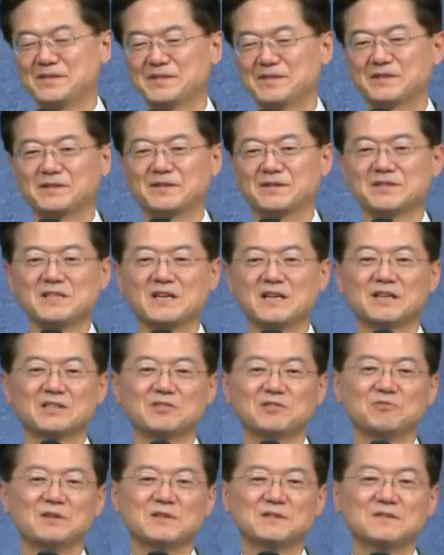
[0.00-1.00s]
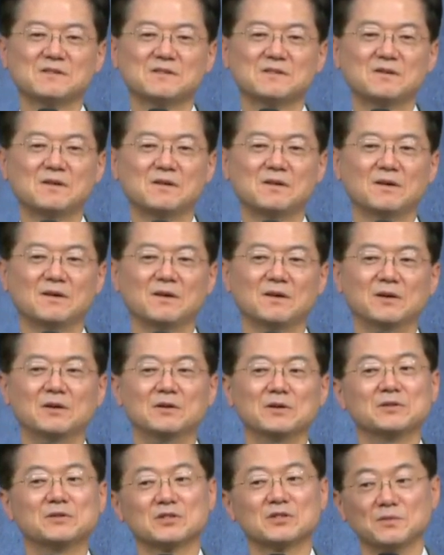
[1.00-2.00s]
그러지 않기 위해서
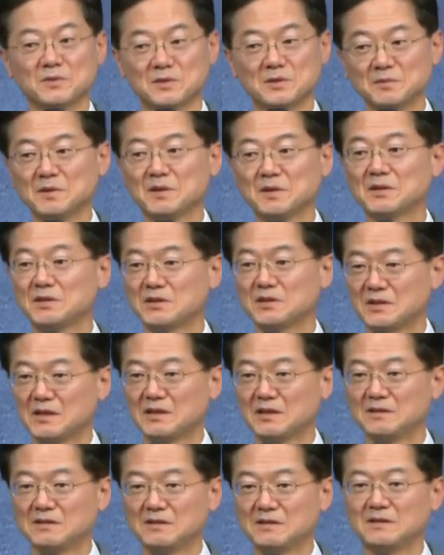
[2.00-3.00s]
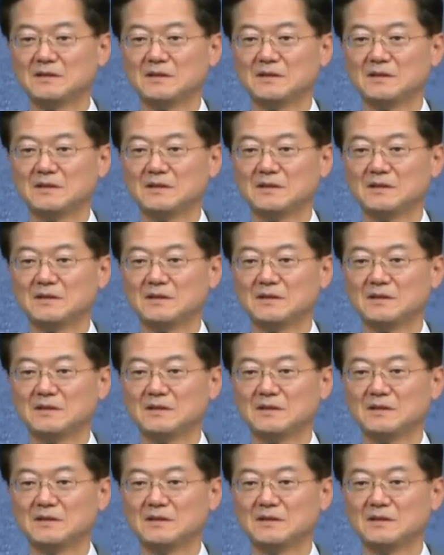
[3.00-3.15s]
섬김의 결단을